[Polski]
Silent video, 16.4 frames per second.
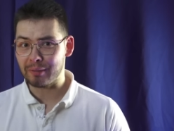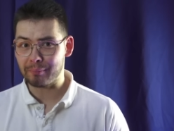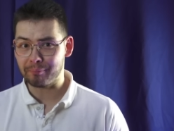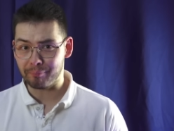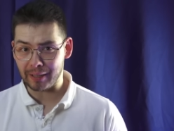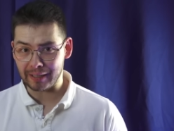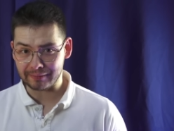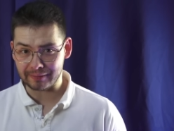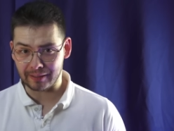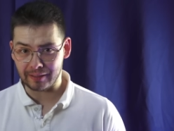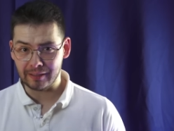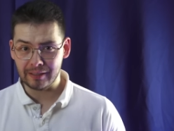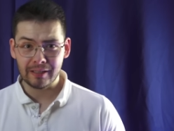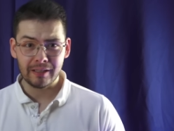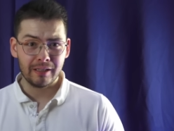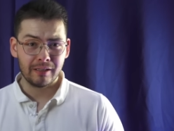ma bata.
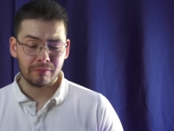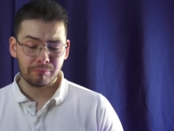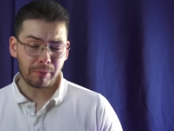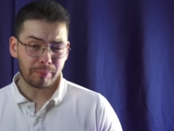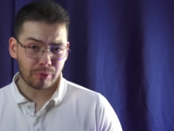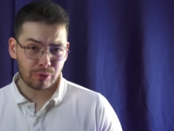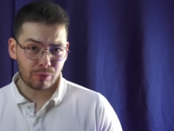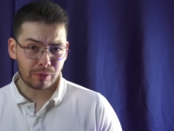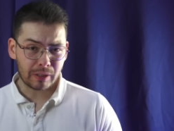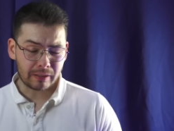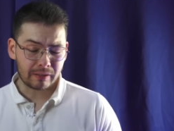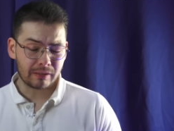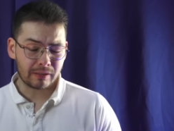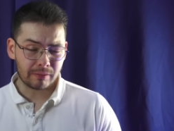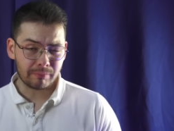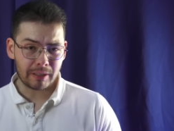Po prostu
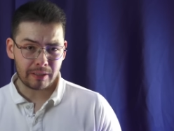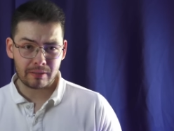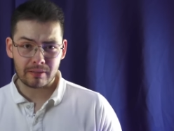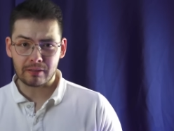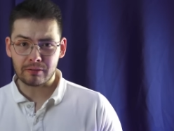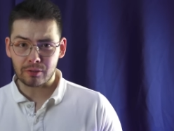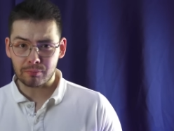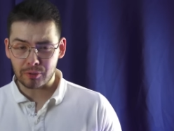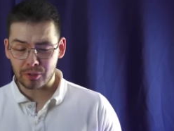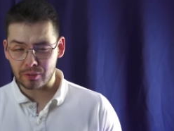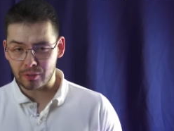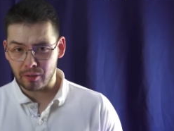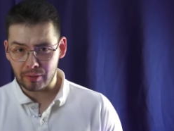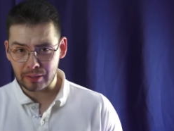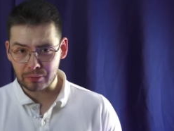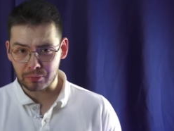taki klimatyzator mocno
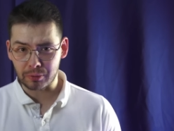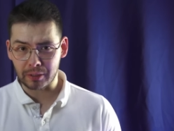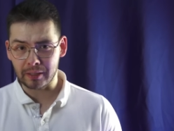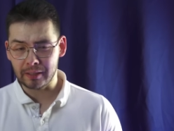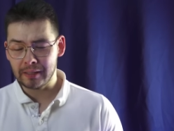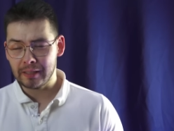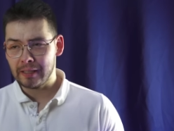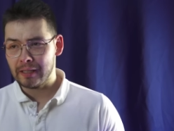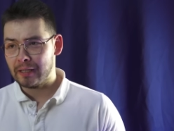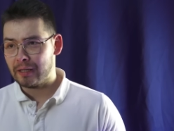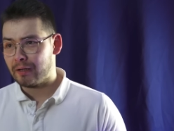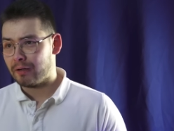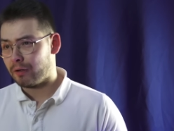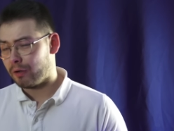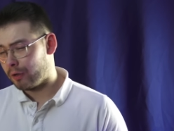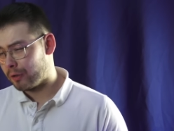hałasuje.
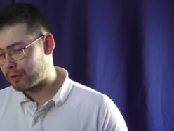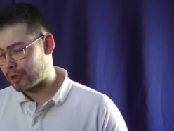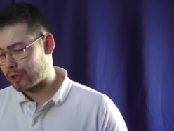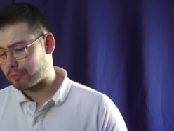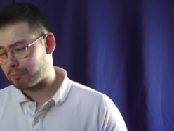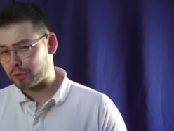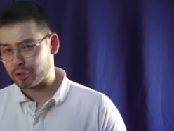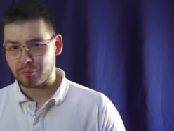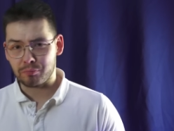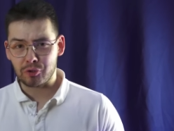Chociaż może